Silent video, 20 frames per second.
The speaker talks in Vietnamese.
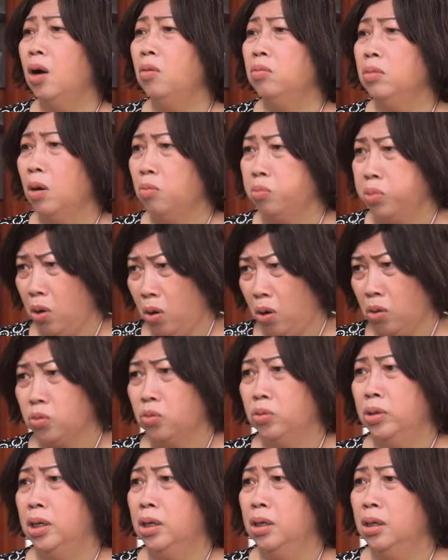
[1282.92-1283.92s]
ông ông cho
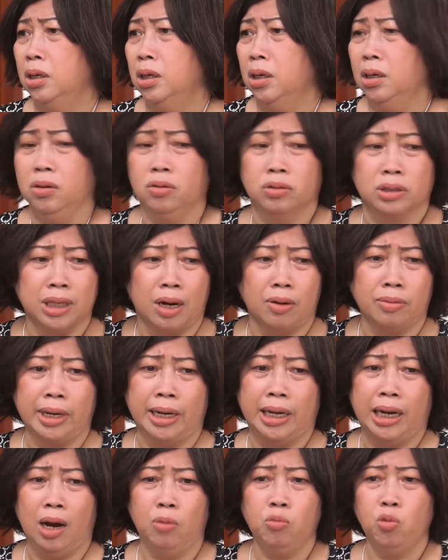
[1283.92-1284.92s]
tôi đi rồi sau
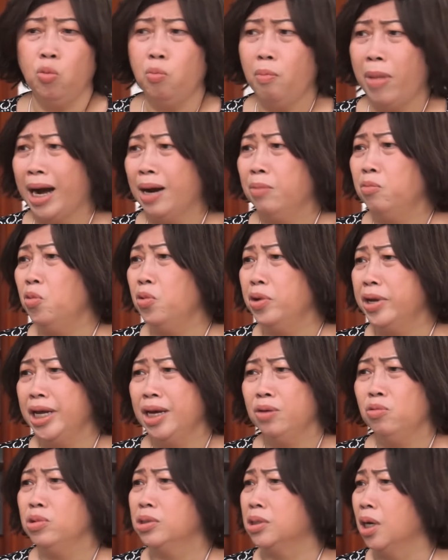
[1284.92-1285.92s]
này ông muốn bắn muốn
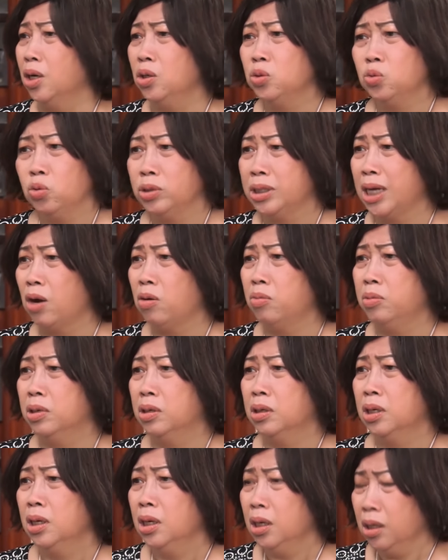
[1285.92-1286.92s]
giết muốn xử tôi sao cũng
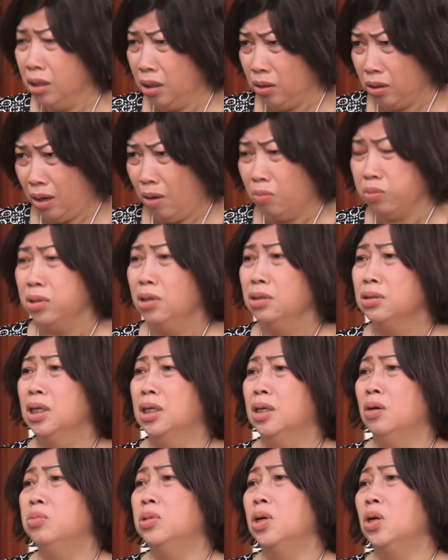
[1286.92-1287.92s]
được Vậy ông thương
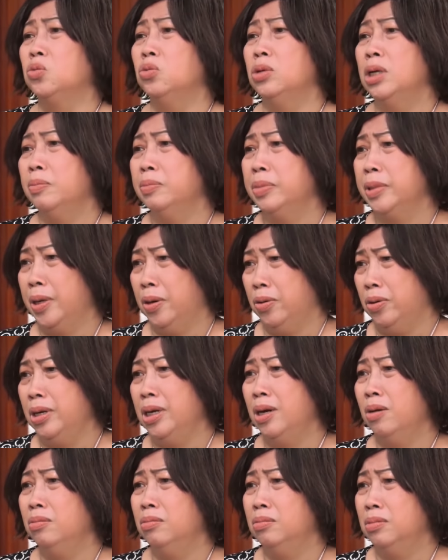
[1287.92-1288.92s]
tình ông cho tôi 5 triệu
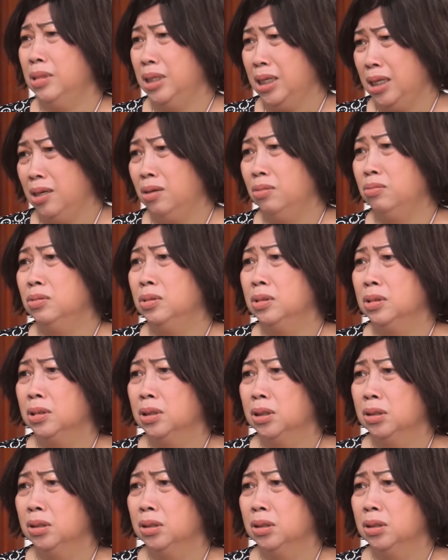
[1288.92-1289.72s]
đi không nghe không